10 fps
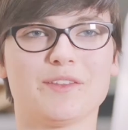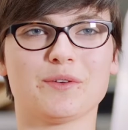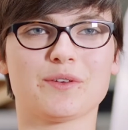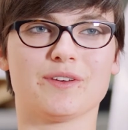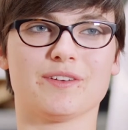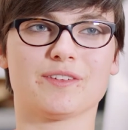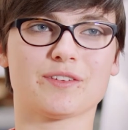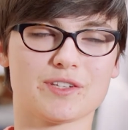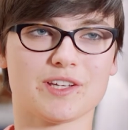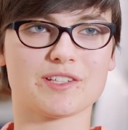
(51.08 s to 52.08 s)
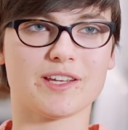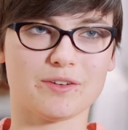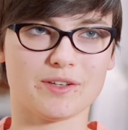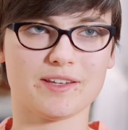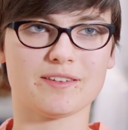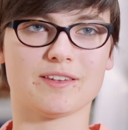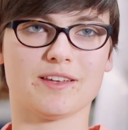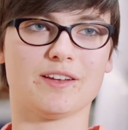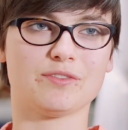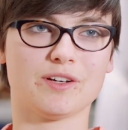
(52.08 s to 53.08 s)
Donc euh, ce que je cherchais à l'ENS,
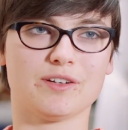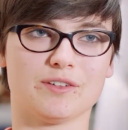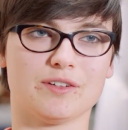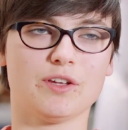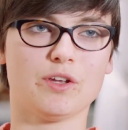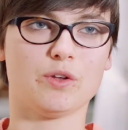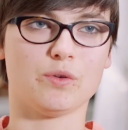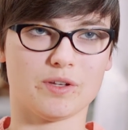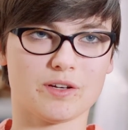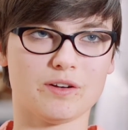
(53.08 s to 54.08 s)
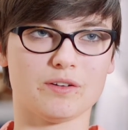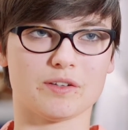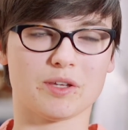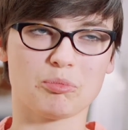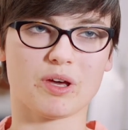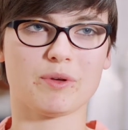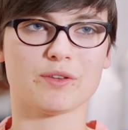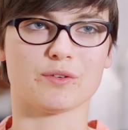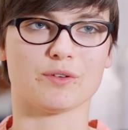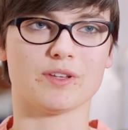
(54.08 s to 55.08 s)
c'était à la fois euh, une école euh, qui me
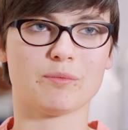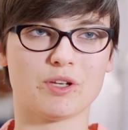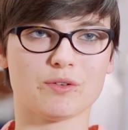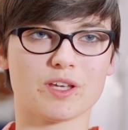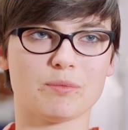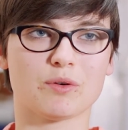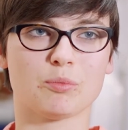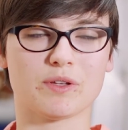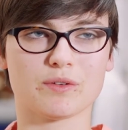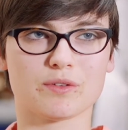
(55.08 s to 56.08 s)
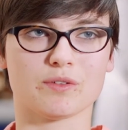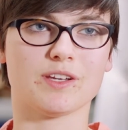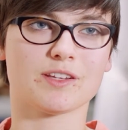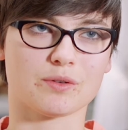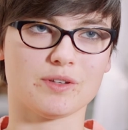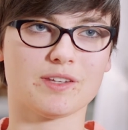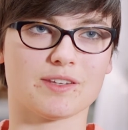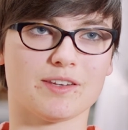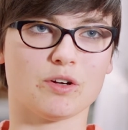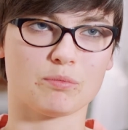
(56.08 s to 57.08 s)
permette d'améliorer mes compétences en
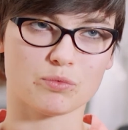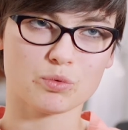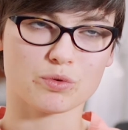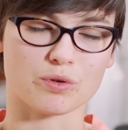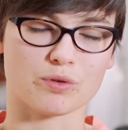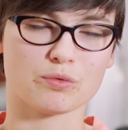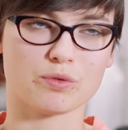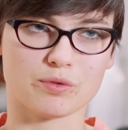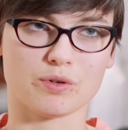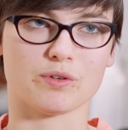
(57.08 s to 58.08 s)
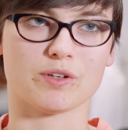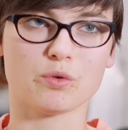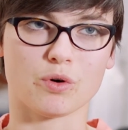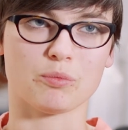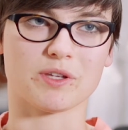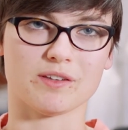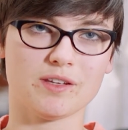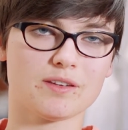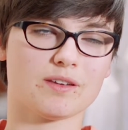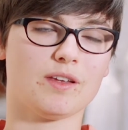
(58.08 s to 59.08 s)
électronique et tout en suivant les cours en
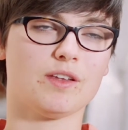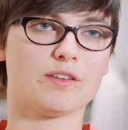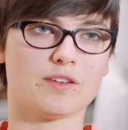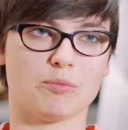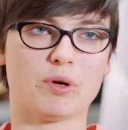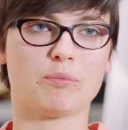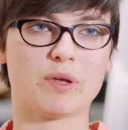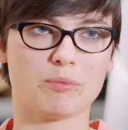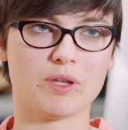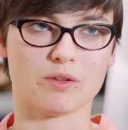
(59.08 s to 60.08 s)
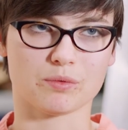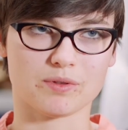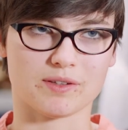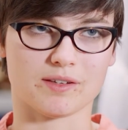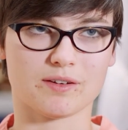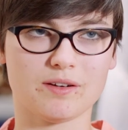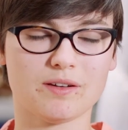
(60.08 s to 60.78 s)
mécanique, ce qui n'est pas permis dans toutes les écoles.